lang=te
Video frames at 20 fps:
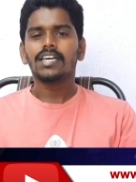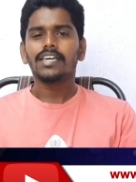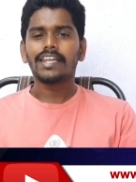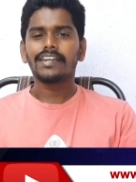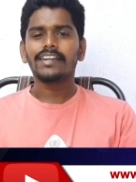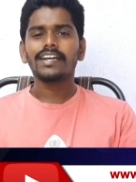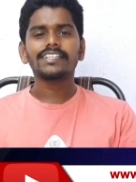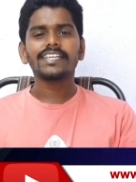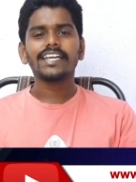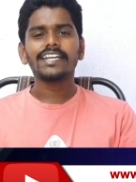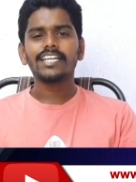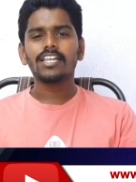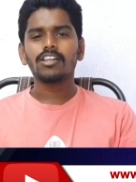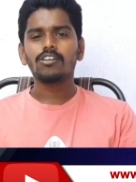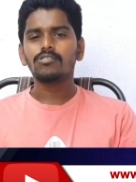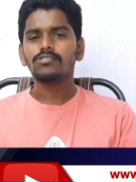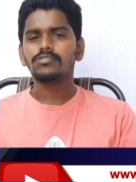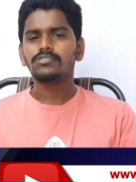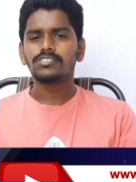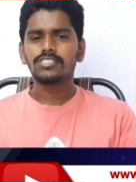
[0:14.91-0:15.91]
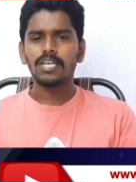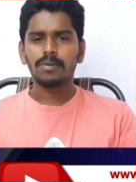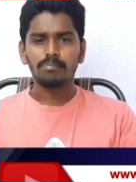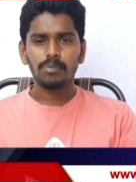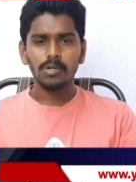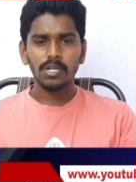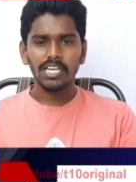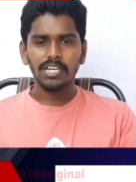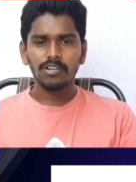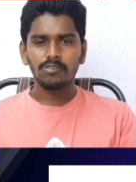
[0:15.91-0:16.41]
ఎర్రటి ఎండలో
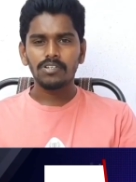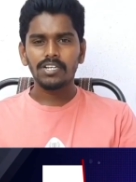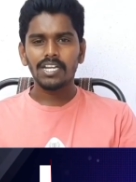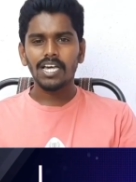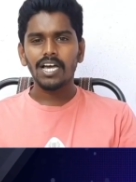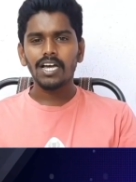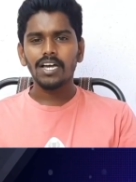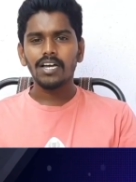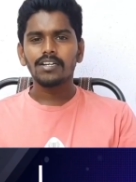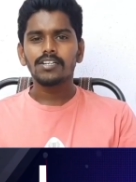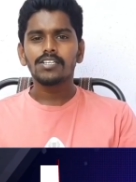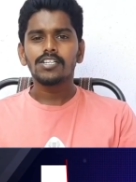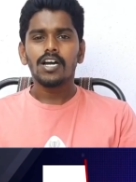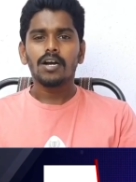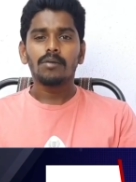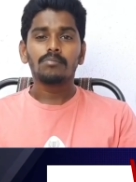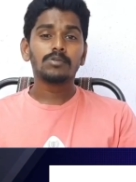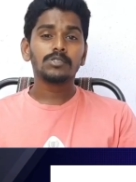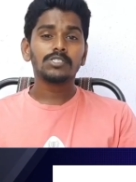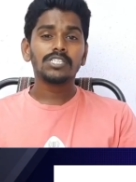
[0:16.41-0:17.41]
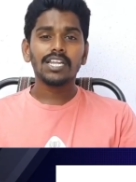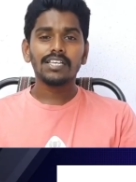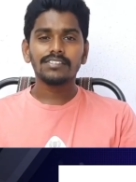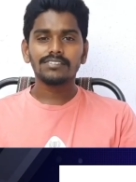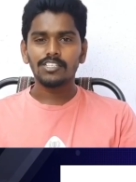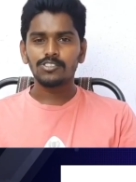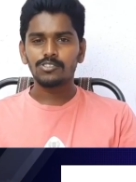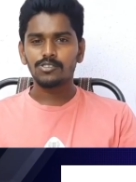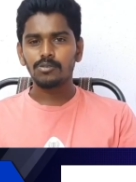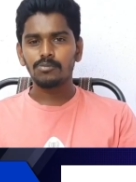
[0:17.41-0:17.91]
చెప్పులు లేకుండా భుజాన
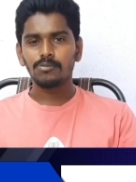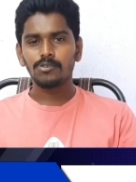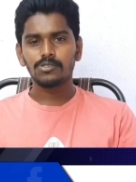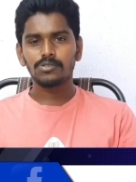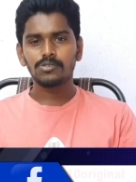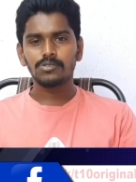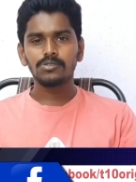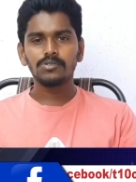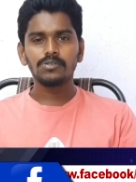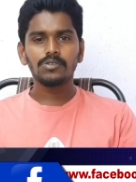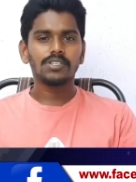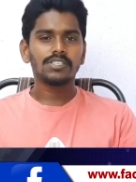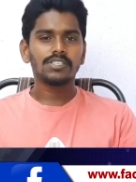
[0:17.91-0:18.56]
సంచులు మోస్తూ